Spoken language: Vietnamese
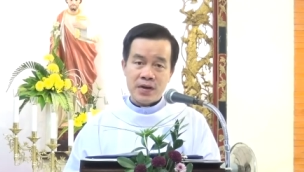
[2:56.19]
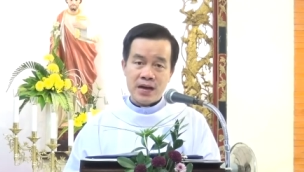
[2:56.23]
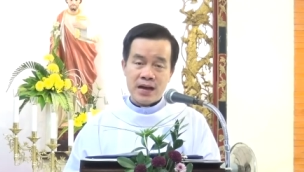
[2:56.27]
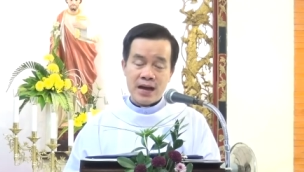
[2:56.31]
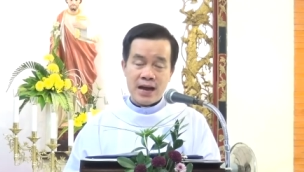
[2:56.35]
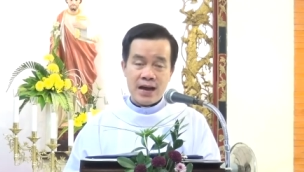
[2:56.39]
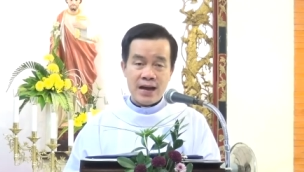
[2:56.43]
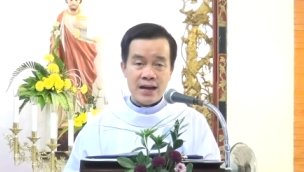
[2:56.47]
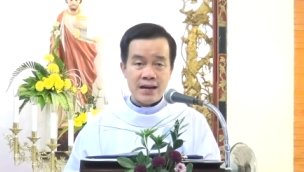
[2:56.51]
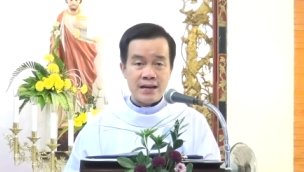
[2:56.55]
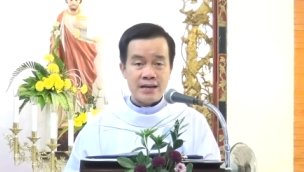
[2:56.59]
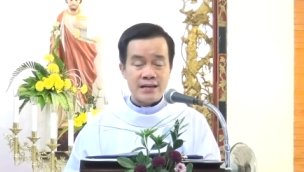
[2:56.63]

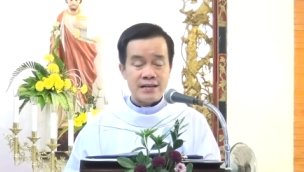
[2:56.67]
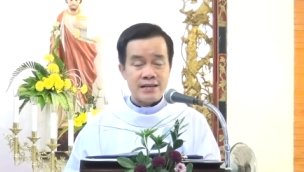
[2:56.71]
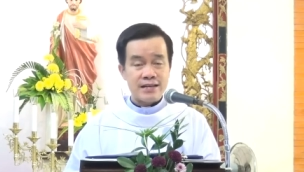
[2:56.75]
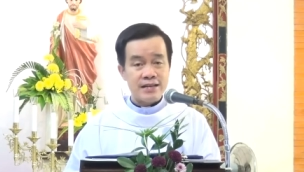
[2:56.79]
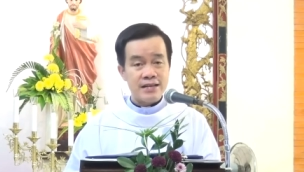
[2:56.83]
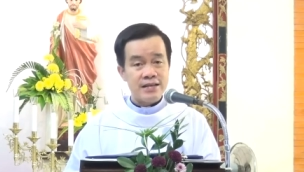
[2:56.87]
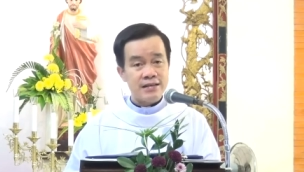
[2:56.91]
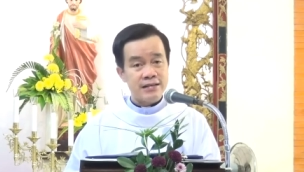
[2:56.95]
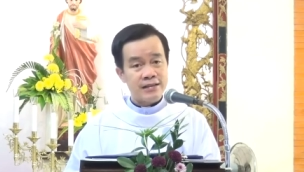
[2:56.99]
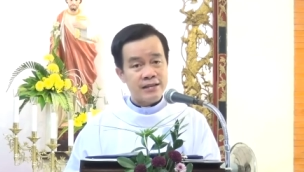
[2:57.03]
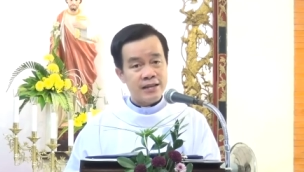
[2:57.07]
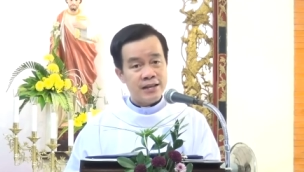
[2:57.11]
các
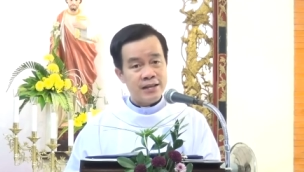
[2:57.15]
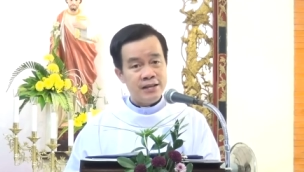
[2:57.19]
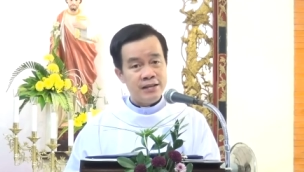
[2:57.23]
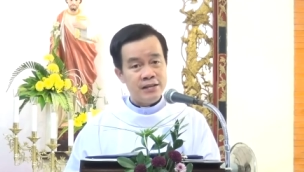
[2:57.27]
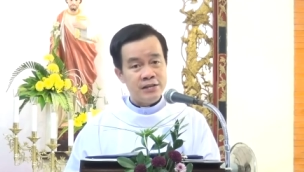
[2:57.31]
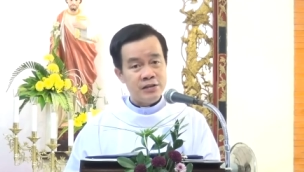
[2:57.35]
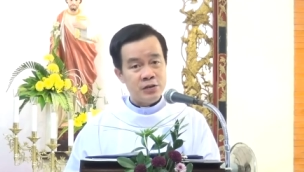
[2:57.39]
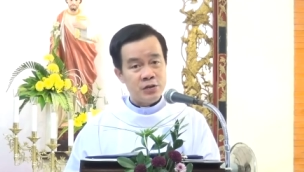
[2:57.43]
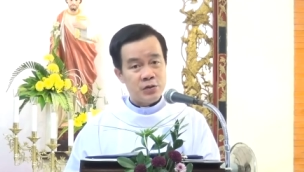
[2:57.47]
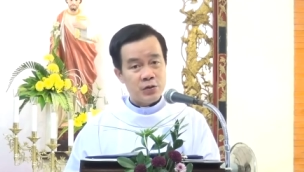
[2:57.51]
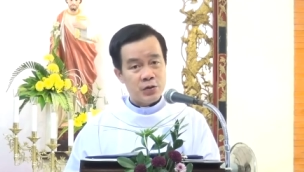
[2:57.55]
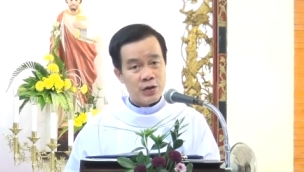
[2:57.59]
đức
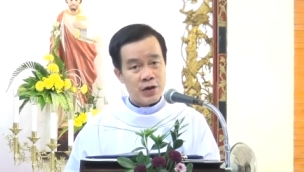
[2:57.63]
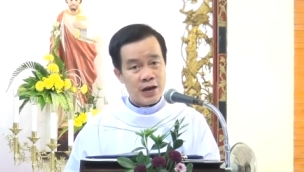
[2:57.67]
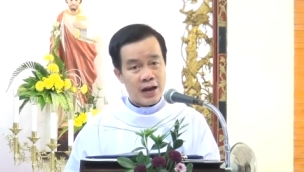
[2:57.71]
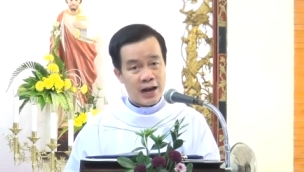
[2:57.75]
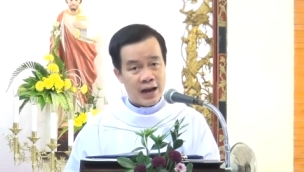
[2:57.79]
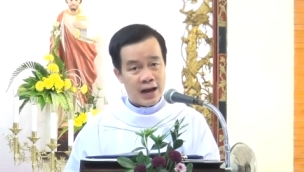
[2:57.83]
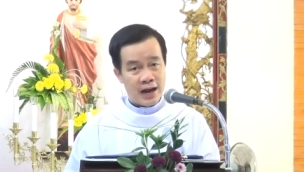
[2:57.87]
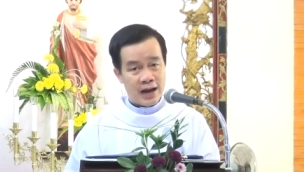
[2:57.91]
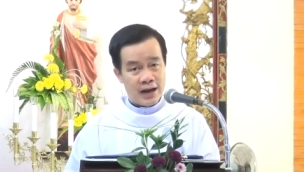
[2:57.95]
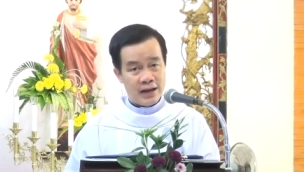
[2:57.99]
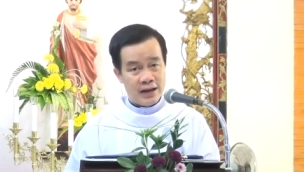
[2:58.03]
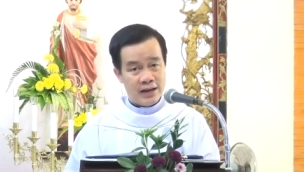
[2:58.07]
tính của
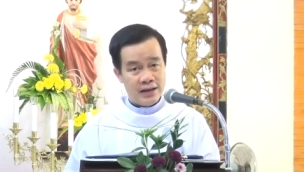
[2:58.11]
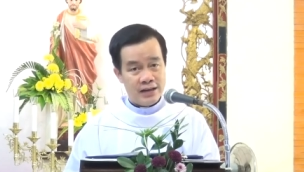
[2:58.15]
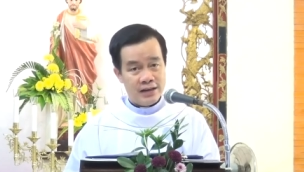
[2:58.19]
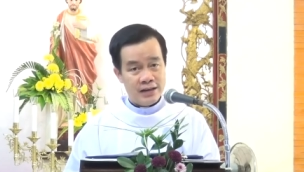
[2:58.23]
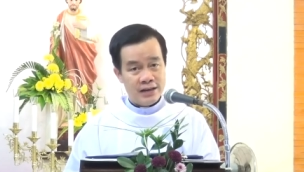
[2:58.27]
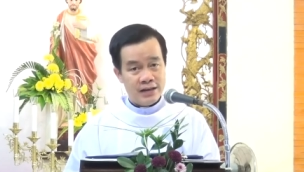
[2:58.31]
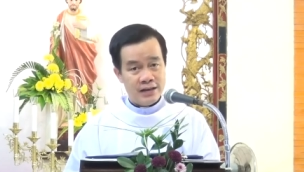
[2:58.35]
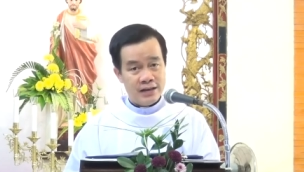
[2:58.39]
ngài